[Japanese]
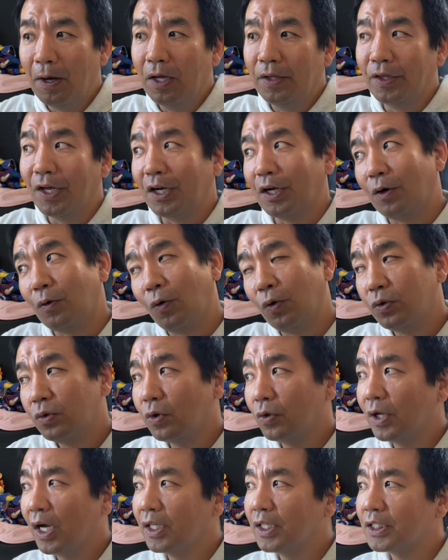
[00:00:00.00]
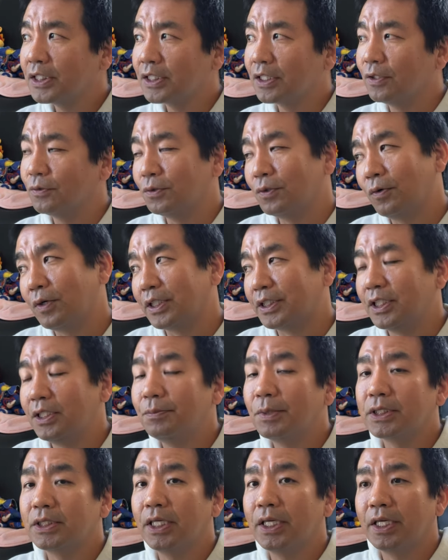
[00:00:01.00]
なんか本当の話か嘘か知り
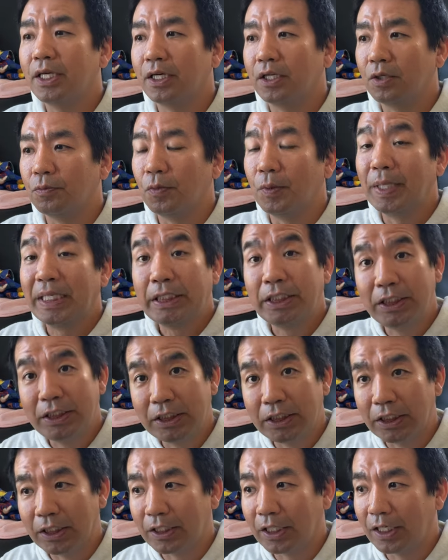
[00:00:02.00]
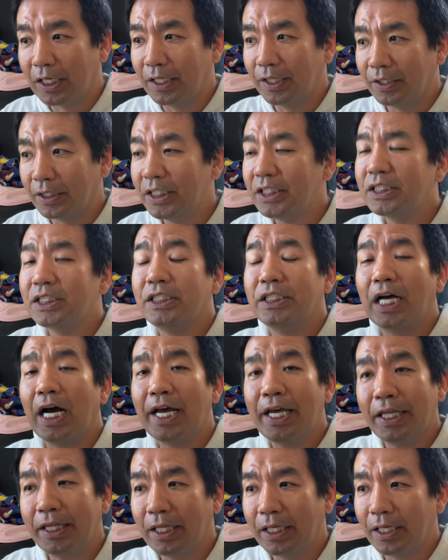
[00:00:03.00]
ませんけれども、まあ、キッチンから、キッチンにあ
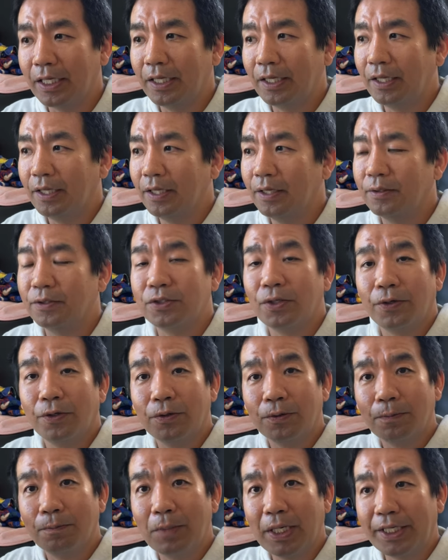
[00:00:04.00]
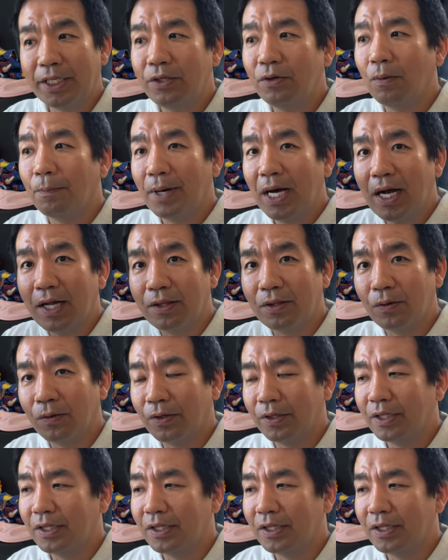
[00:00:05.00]
えて、えー、そういう、まあ、火をバーッと、